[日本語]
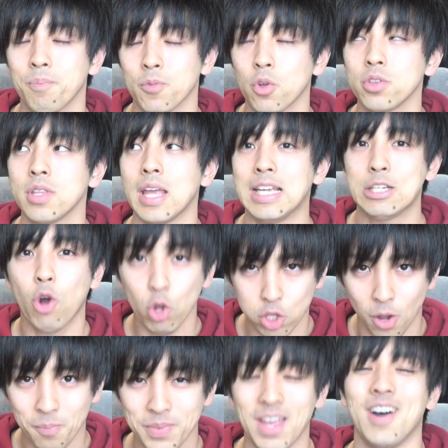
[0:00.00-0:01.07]
撮っていこう
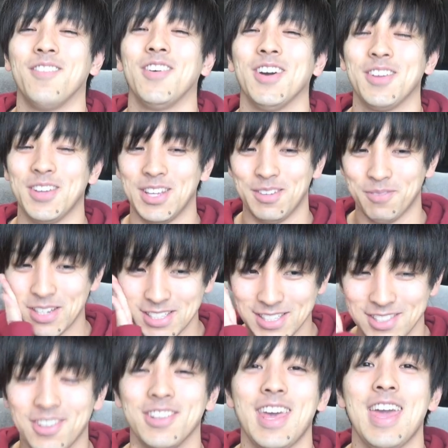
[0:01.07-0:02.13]
と思います
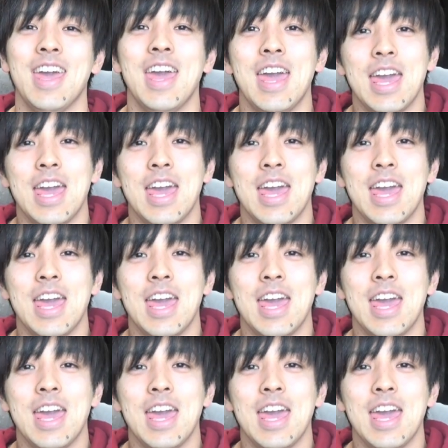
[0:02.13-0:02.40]
ので、